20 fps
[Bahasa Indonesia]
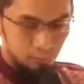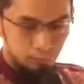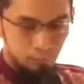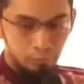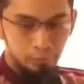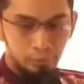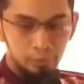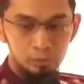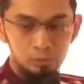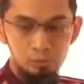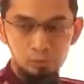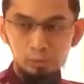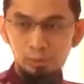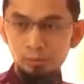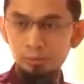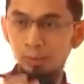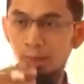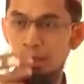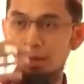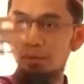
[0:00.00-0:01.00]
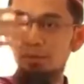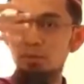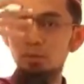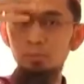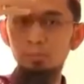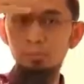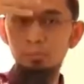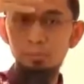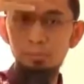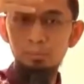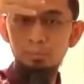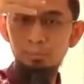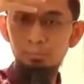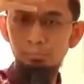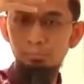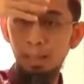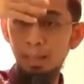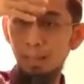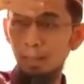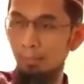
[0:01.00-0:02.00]
Ibu ingin sholat tahajud
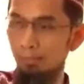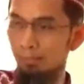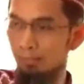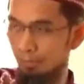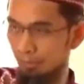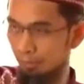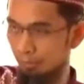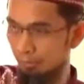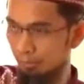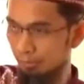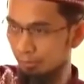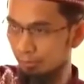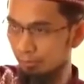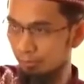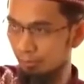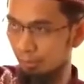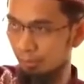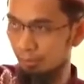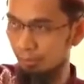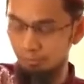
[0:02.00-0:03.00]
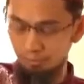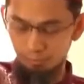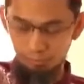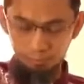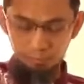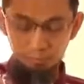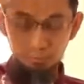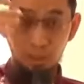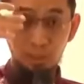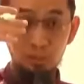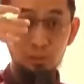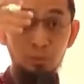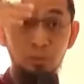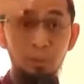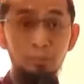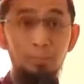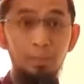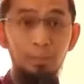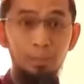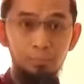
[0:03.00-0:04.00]
malam, ya kan? Baik. Tahajud
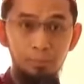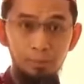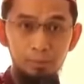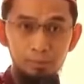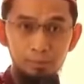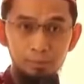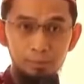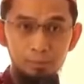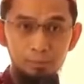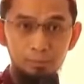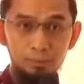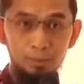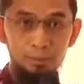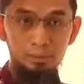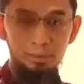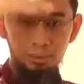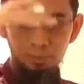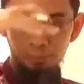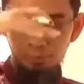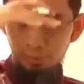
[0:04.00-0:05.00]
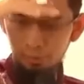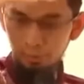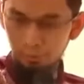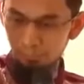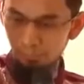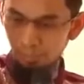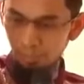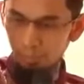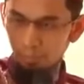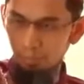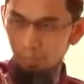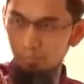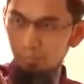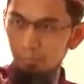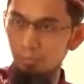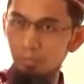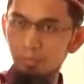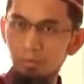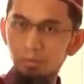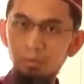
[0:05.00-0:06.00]
kan malam ya. Kita kerjakan malam
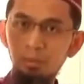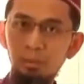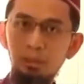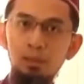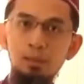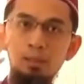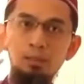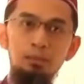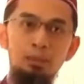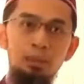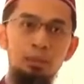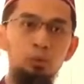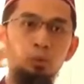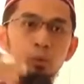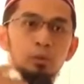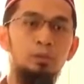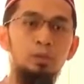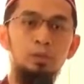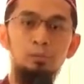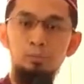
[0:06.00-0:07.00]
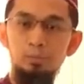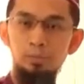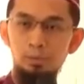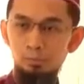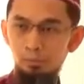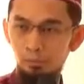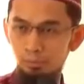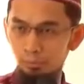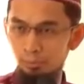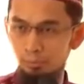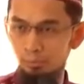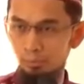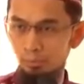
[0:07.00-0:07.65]
setelah tidur terlebih dahulu.